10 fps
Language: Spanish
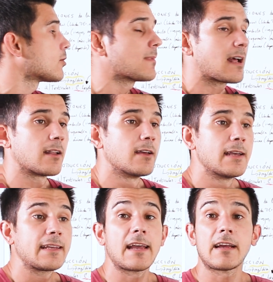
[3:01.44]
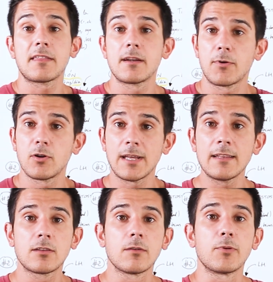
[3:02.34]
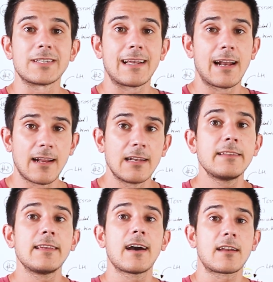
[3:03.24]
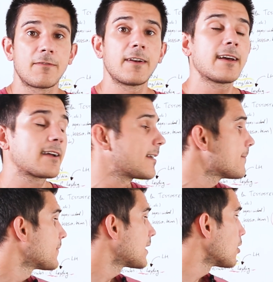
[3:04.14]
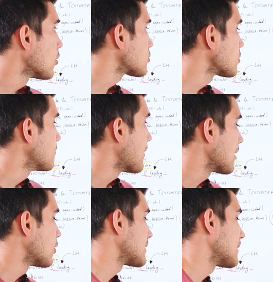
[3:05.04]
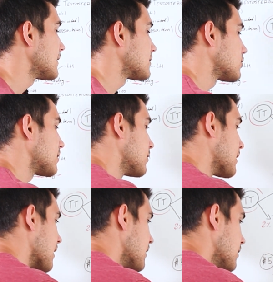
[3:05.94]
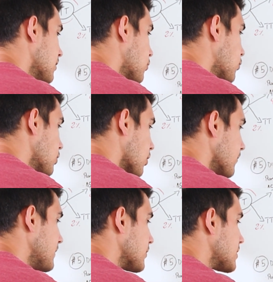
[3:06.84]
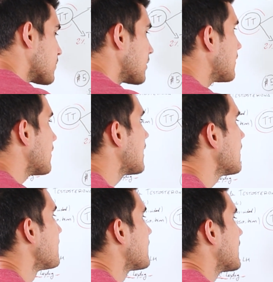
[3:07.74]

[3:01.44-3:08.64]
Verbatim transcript: normal. ¿Qué hay que hacer, por lo tanto? Pues que la analítica refleje los valores de testosterona 1 biodisponible